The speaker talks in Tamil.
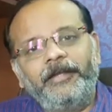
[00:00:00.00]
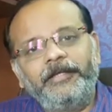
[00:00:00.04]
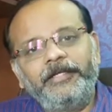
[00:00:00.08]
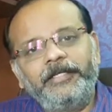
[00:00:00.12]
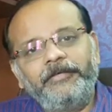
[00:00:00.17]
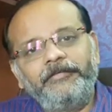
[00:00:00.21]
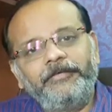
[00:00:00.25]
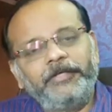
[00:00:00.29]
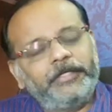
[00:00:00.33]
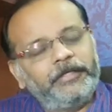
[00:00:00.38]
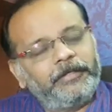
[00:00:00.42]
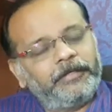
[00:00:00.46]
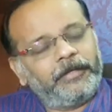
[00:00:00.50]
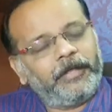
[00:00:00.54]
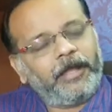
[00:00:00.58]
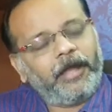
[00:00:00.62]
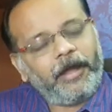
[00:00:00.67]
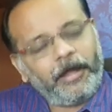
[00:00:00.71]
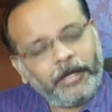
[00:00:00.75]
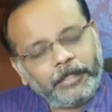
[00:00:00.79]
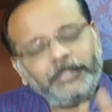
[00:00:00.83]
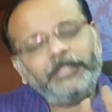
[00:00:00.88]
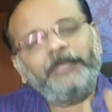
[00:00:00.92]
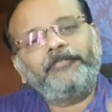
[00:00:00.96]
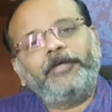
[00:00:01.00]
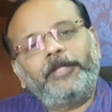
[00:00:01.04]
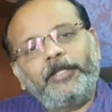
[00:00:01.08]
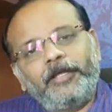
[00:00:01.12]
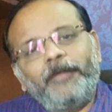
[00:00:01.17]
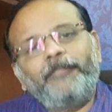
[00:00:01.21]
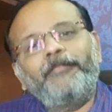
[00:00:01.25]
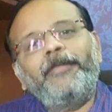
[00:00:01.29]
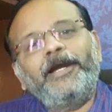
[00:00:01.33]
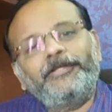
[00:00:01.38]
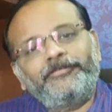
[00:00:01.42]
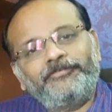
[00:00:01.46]
ஆண்டவர்
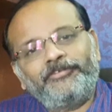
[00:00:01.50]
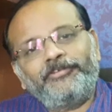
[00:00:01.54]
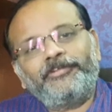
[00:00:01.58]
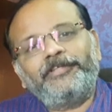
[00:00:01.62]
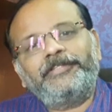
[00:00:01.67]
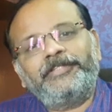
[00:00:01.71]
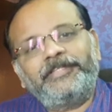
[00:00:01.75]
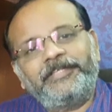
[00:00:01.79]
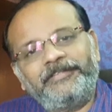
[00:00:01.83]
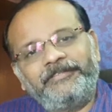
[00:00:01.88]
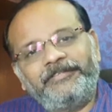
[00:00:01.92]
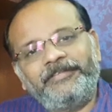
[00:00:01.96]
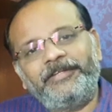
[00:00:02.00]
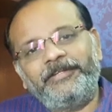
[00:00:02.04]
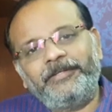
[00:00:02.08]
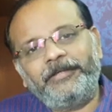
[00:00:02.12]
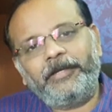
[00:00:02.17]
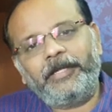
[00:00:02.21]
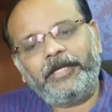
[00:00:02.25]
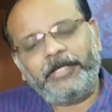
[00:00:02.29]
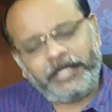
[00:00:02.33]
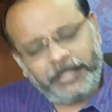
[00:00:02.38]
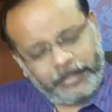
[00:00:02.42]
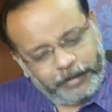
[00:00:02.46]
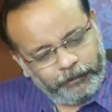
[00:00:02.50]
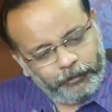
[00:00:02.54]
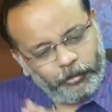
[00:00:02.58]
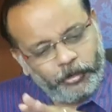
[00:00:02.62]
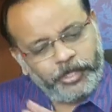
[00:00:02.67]
ஆண்டவருக்கு மாத்திரம் தான் தெரியும் அன்னைக்கு